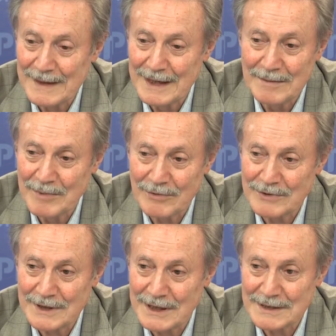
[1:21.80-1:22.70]
Я не могу
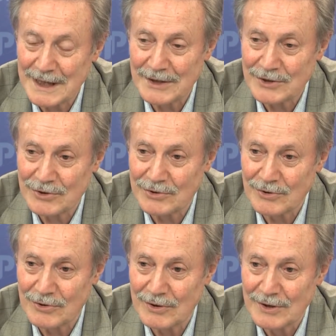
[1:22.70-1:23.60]
сказать,
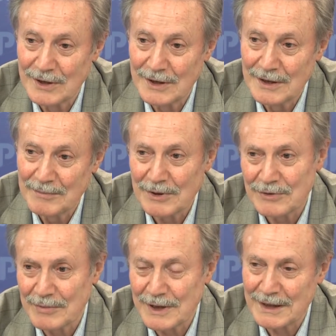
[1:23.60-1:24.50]
что
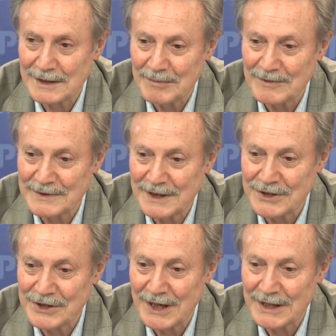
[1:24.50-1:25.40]
потом как-то мы
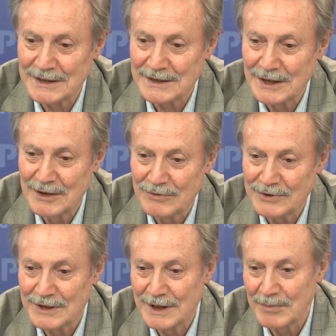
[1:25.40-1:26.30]
встречались,
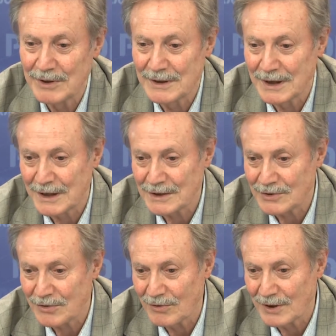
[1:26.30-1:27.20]
уже я был на
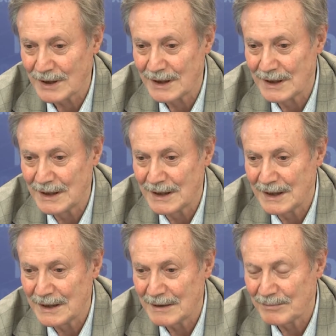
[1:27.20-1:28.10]
гастролях
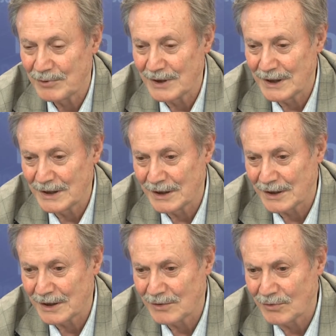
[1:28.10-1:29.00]
по линии
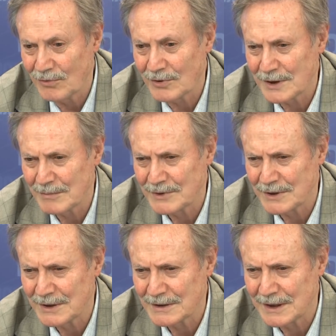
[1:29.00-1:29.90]
кино, там
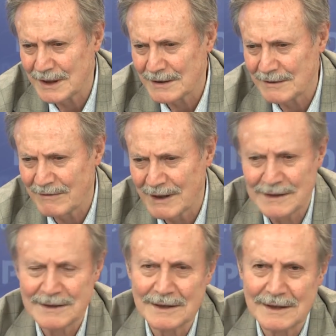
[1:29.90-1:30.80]
через лет
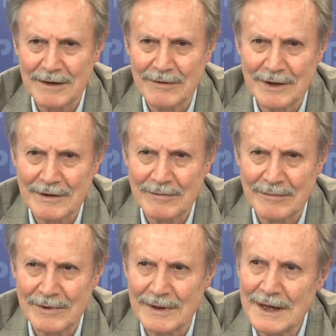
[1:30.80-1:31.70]
20, наверное,
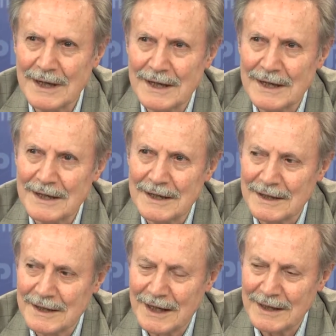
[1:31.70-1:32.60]

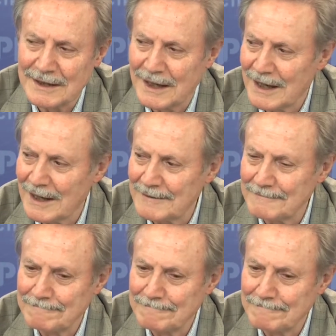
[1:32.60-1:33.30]
э, когда